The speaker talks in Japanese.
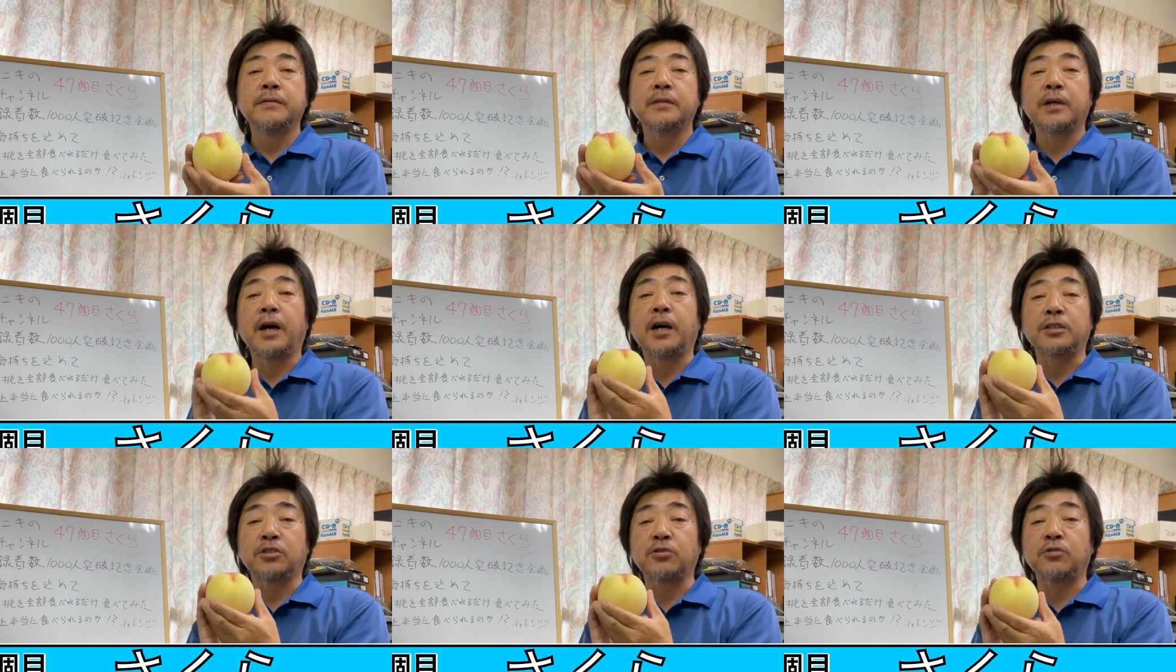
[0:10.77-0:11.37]
が
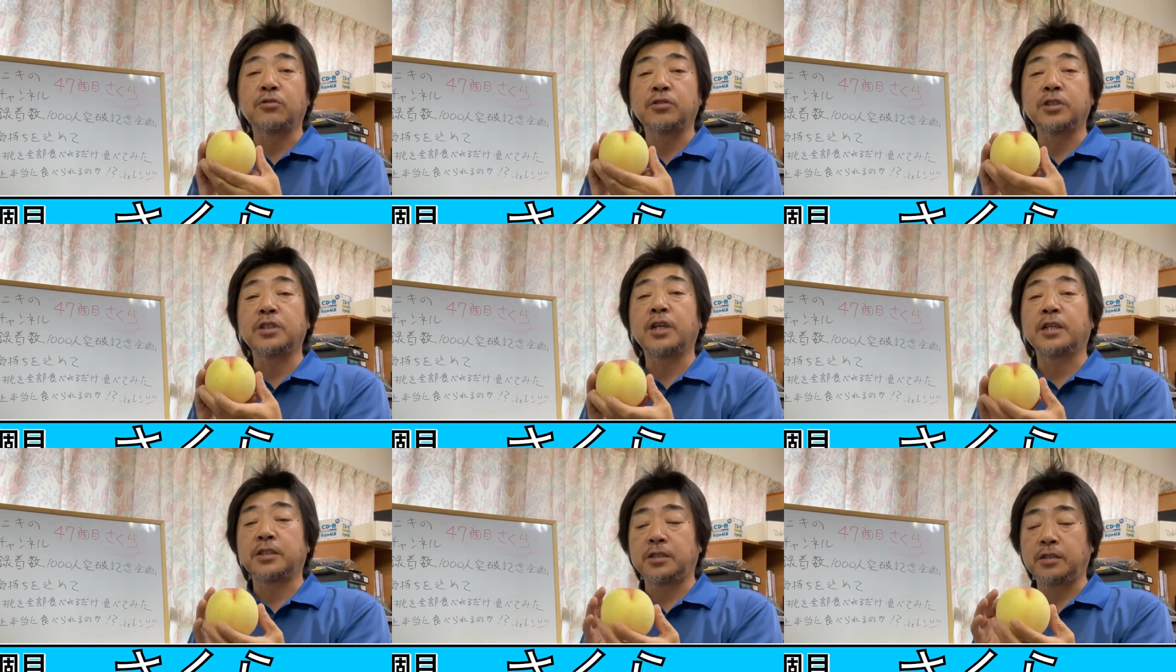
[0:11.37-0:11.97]
発祥の地
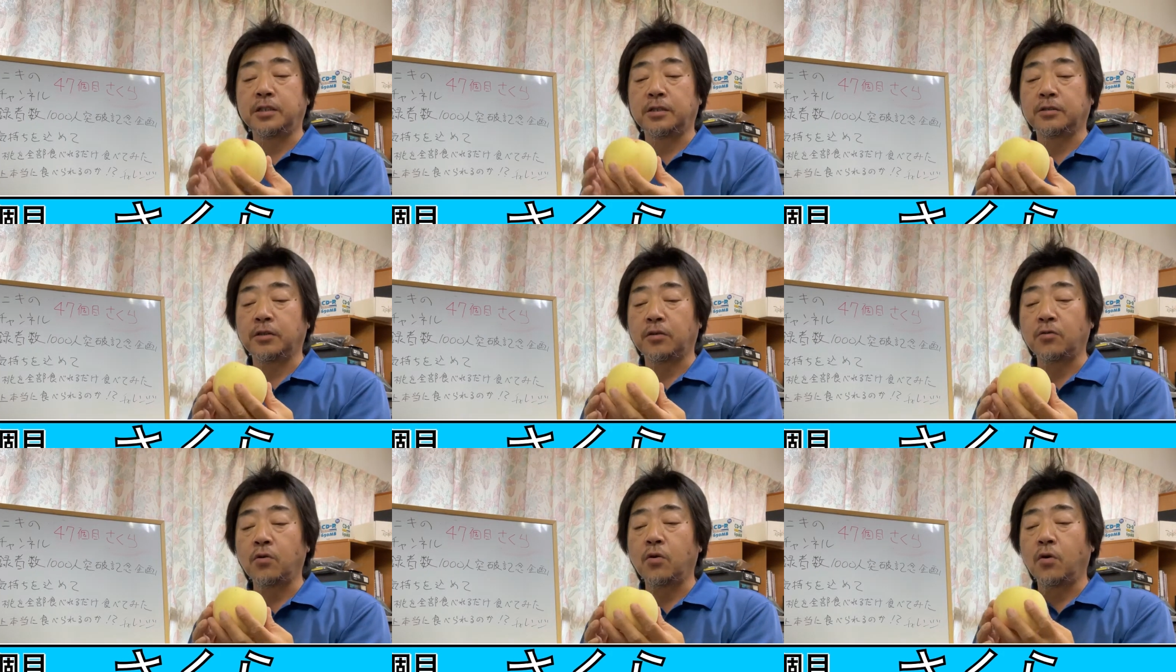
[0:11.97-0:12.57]
らしいんです
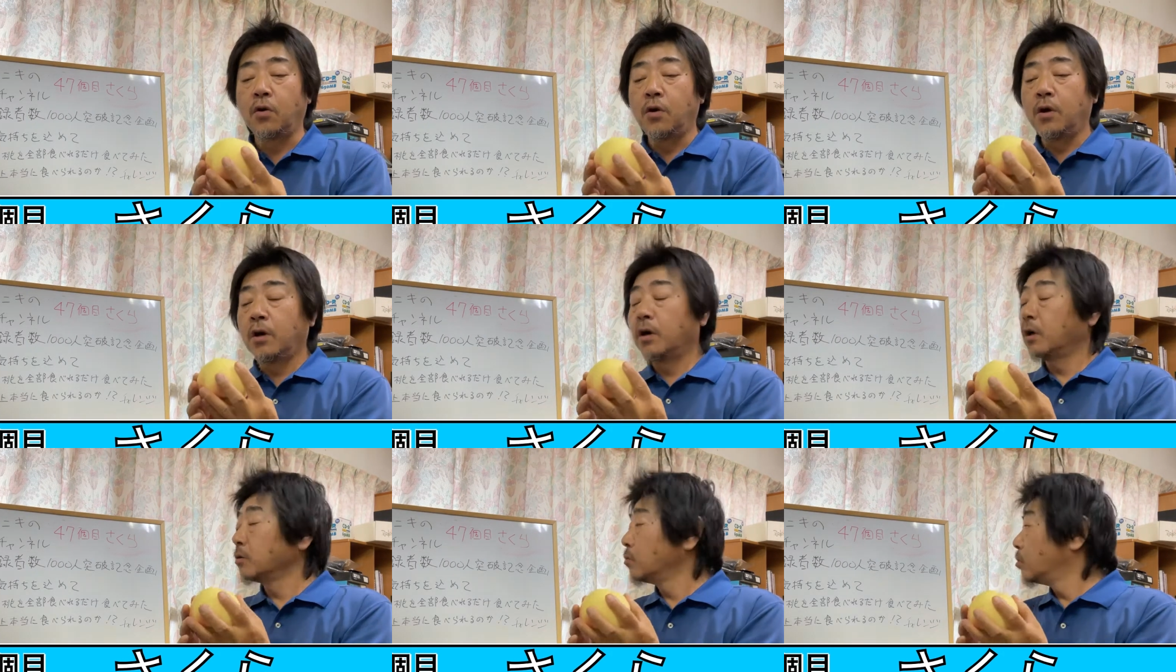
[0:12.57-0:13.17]
けど
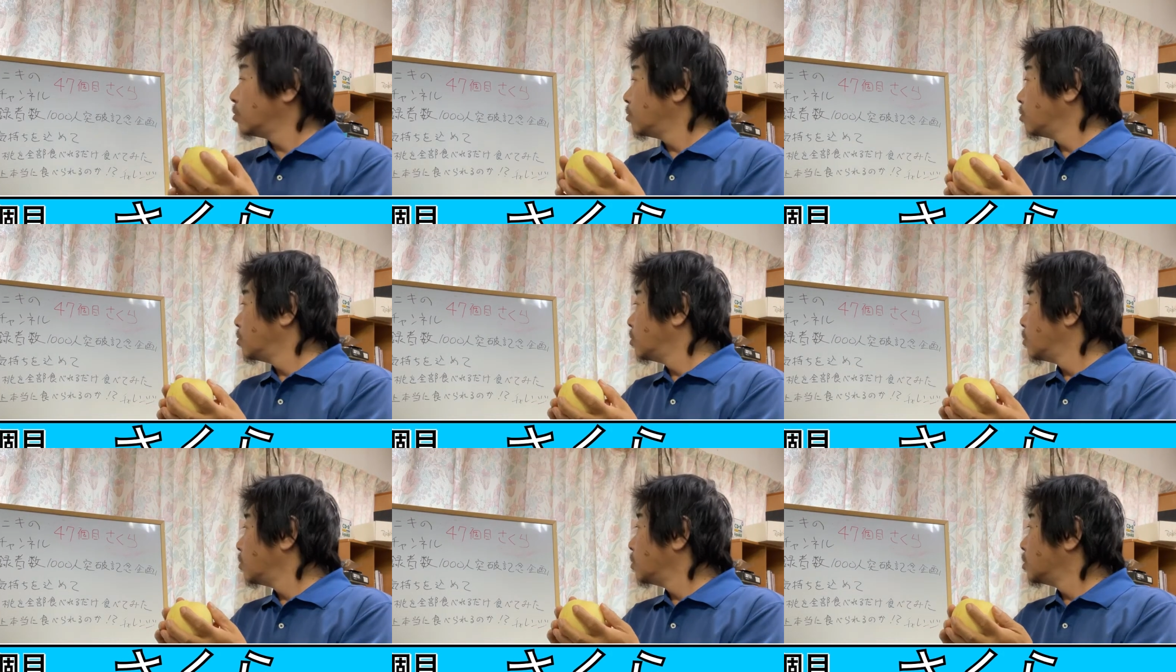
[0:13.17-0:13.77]
あのー、